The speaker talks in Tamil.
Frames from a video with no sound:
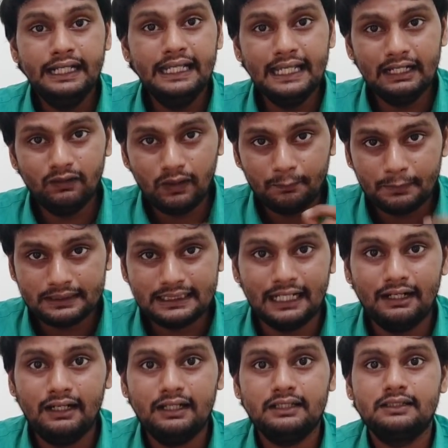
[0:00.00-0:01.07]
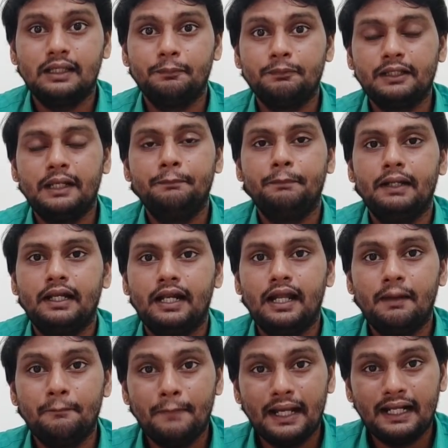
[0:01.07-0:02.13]
நீங்க என்ன நம்ம சேனலுக்கு சப்ஸ்கிரைப்
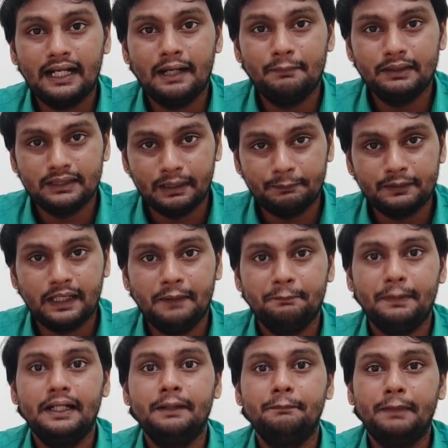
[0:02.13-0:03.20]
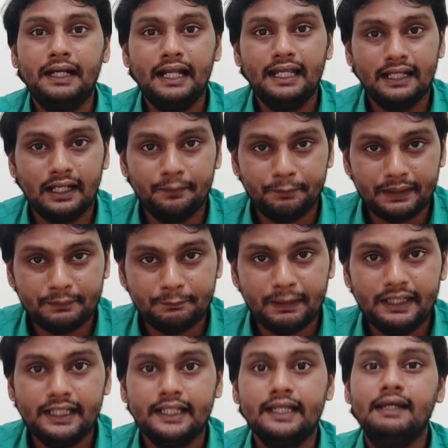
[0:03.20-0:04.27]
பண்ணலன்னா மறக்காம சப்ஸ்கிரைப் பண்ணிட்டு பெல் ஐக்கான் பிரஸ்
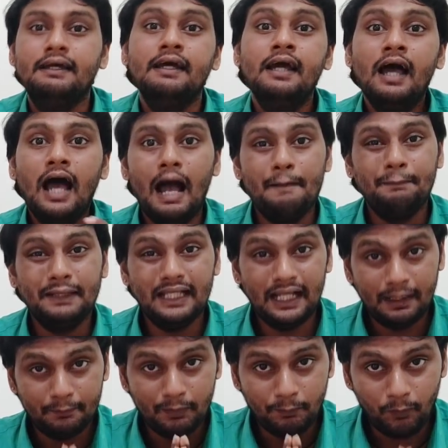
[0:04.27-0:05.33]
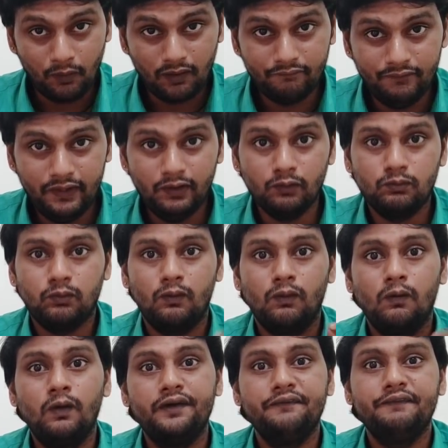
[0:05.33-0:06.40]
பண்ணிக்கோங்க அப்பதான் நம்ம போடுற வீடியோஸோட
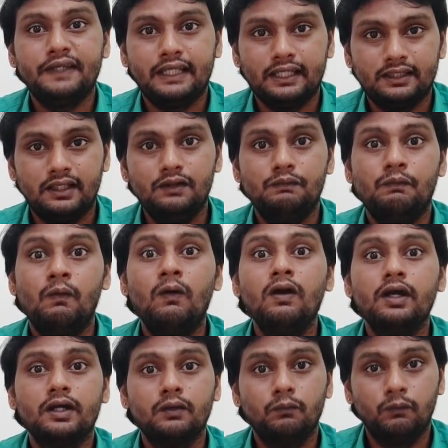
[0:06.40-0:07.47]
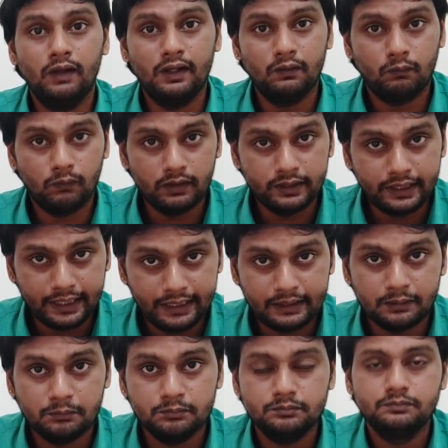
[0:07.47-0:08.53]
நோட்டிபிகேஷன் உங்களுக்கு உடனுக்குடன்
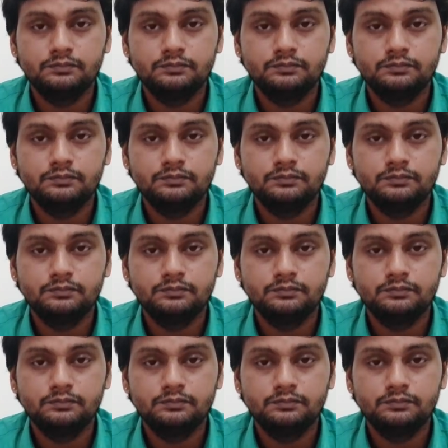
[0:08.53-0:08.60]
கிடைக்கும்